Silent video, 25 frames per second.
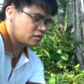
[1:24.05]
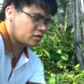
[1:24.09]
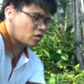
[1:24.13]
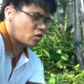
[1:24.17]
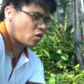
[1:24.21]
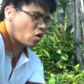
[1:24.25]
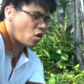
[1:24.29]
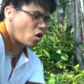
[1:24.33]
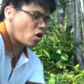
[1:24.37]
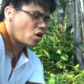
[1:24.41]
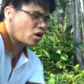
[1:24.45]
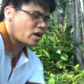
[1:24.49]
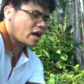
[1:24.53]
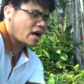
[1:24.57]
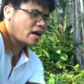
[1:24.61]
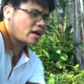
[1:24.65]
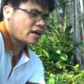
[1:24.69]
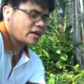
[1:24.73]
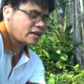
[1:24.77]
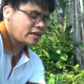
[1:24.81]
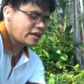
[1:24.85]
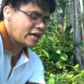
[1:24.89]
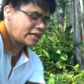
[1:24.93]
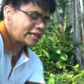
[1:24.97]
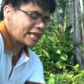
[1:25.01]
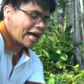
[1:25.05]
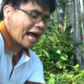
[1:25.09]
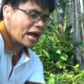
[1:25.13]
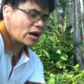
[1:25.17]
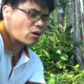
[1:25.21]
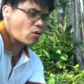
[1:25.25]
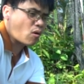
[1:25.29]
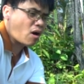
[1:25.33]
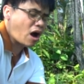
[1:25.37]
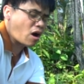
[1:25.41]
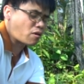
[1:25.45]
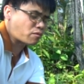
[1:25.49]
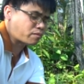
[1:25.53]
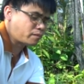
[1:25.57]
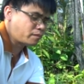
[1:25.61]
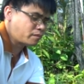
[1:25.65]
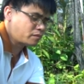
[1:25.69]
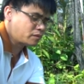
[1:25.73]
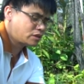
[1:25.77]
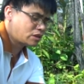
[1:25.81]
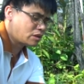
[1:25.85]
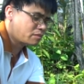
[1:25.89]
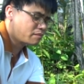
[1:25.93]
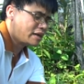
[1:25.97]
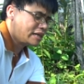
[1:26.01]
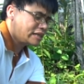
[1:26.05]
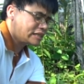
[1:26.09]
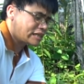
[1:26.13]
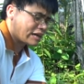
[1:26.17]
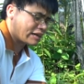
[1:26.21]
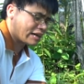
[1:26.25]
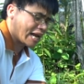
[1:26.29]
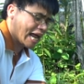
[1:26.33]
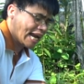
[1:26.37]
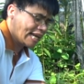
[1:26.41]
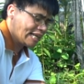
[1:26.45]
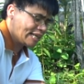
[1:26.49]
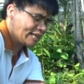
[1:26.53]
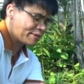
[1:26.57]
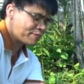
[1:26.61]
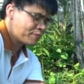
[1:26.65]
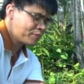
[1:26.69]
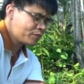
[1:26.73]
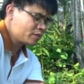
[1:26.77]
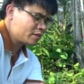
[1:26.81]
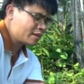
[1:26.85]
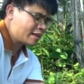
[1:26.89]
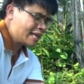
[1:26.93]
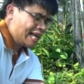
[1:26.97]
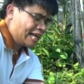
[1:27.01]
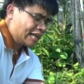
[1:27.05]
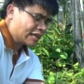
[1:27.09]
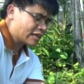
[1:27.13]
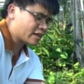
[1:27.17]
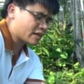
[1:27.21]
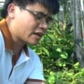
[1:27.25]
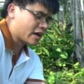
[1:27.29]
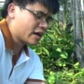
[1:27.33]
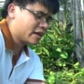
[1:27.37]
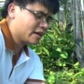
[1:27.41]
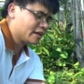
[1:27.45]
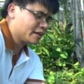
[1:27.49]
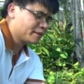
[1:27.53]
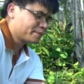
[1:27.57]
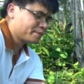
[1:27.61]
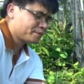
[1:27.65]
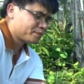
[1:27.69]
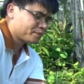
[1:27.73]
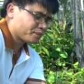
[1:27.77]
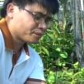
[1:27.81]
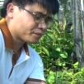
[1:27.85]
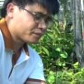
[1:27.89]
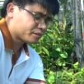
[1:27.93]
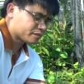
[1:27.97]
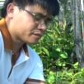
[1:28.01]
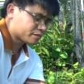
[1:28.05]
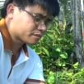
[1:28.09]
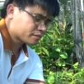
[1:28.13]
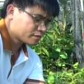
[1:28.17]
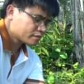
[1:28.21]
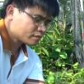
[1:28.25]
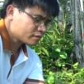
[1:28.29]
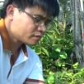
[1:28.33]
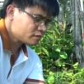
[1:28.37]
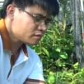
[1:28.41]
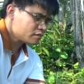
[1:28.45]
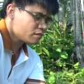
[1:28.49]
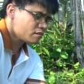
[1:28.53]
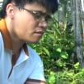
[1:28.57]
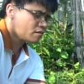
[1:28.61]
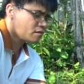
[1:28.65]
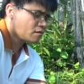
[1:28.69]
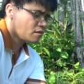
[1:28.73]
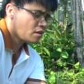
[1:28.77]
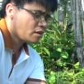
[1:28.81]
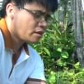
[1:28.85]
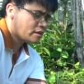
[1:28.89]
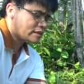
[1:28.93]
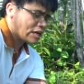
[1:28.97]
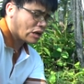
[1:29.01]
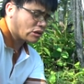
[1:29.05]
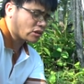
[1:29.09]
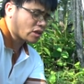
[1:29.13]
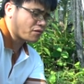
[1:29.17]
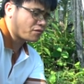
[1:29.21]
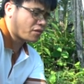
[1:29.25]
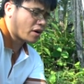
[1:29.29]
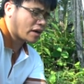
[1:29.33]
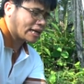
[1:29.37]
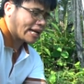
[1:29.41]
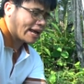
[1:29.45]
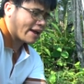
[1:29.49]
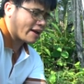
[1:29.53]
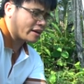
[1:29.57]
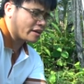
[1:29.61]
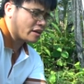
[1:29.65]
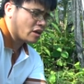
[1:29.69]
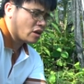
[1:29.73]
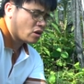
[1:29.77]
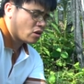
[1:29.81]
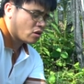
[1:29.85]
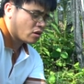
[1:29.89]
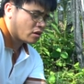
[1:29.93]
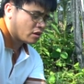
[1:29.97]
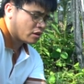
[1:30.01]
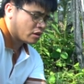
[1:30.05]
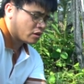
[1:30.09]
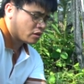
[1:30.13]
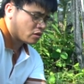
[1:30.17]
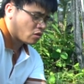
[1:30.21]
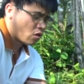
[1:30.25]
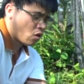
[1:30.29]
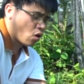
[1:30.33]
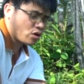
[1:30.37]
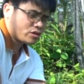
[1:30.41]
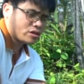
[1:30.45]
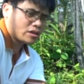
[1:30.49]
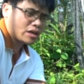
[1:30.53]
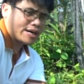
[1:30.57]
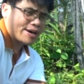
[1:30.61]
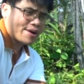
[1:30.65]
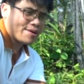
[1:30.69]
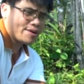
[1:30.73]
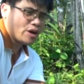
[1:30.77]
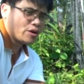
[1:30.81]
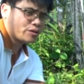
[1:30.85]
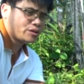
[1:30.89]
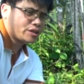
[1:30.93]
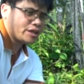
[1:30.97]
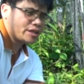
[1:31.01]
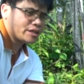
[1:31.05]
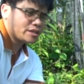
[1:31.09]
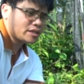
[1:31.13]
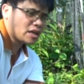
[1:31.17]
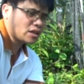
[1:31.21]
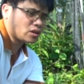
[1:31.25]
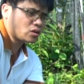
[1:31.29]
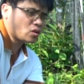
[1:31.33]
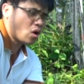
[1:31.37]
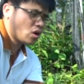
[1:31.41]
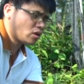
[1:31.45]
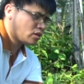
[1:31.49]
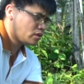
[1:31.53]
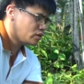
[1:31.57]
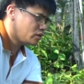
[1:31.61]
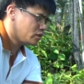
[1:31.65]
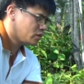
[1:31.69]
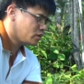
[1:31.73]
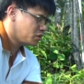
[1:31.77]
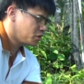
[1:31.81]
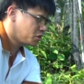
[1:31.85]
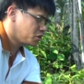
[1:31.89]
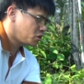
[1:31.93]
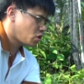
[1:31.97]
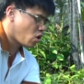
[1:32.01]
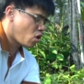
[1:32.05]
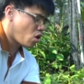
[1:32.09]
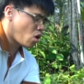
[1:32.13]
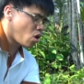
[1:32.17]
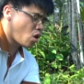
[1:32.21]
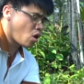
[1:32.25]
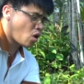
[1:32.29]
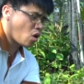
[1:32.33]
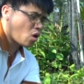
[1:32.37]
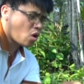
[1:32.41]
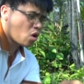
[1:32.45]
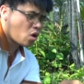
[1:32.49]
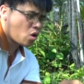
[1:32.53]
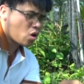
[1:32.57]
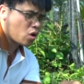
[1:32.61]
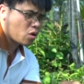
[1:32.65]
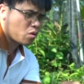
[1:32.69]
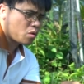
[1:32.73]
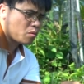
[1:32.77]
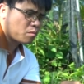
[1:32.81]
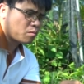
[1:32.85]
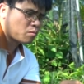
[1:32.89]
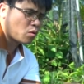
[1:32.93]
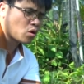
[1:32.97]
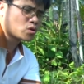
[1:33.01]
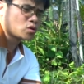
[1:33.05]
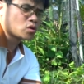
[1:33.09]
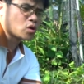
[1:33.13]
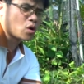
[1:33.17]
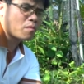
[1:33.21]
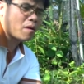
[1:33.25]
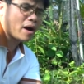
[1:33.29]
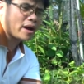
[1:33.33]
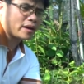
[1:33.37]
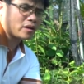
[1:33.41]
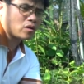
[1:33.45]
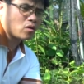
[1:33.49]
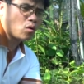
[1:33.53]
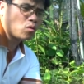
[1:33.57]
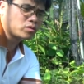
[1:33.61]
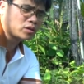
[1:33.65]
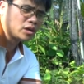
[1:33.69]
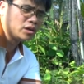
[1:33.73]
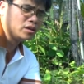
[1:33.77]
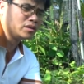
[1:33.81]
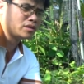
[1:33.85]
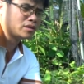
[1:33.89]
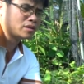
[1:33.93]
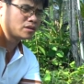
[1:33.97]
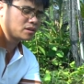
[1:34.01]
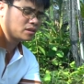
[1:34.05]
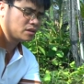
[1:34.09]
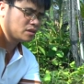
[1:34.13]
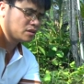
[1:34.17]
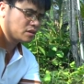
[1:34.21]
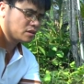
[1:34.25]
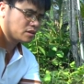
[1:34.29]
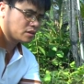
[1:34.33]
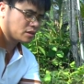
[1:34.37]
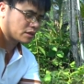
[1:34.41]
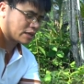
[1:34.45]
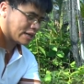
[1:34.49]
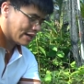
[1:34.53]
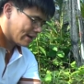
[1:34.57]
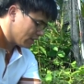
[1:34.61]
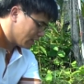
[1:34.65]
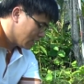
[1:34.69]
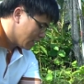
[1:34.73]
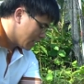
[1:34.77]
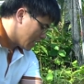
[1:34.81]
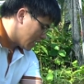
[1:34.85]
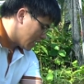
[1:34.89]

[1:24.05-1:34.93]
có các cái đề tài khoa học chứng minh rằng là thì cái cây sáo tam phân này hỗ trợ điều trị rất tốt cho một số bệnh ung thư đấy.